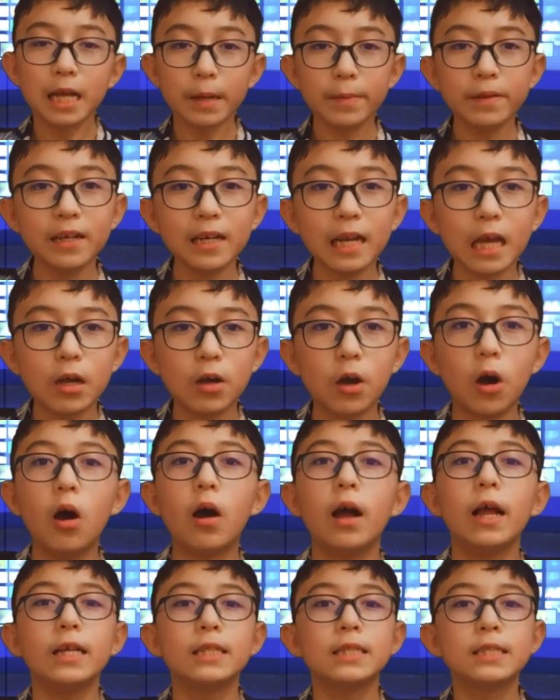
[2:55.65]
กับเรื่องราวขอ
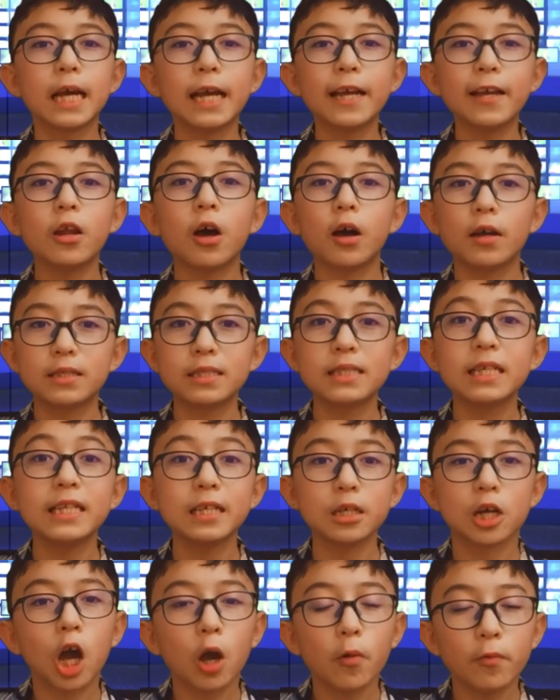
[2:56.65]
ง Dialogues
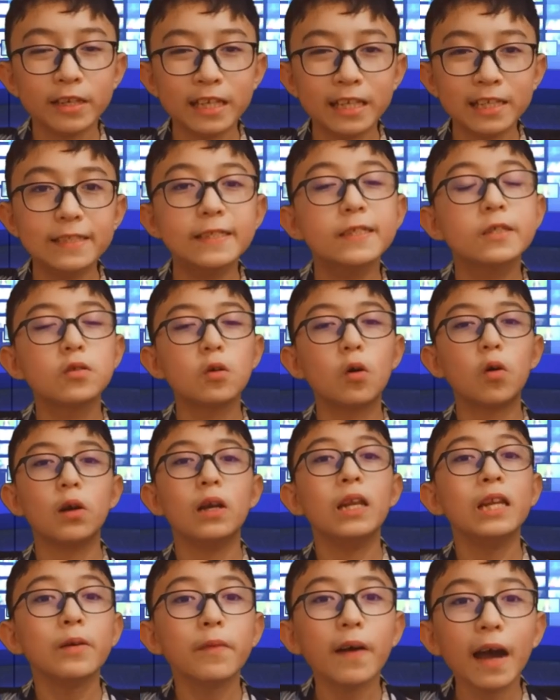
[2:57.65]
in a Convenience
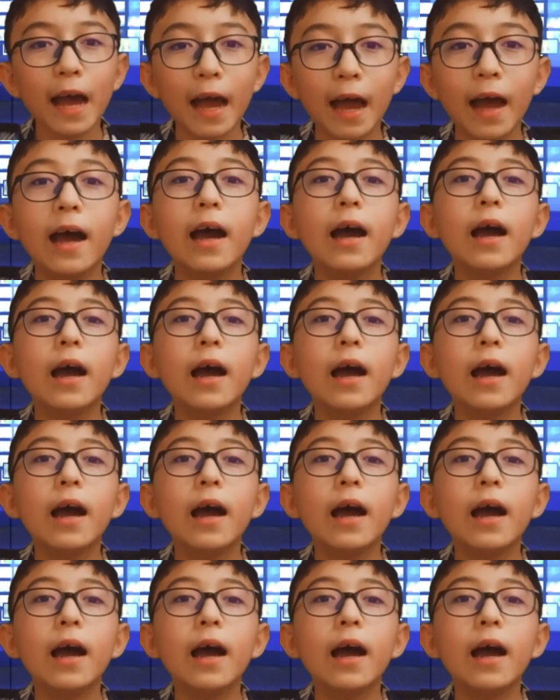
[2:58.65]
Store หรือว่า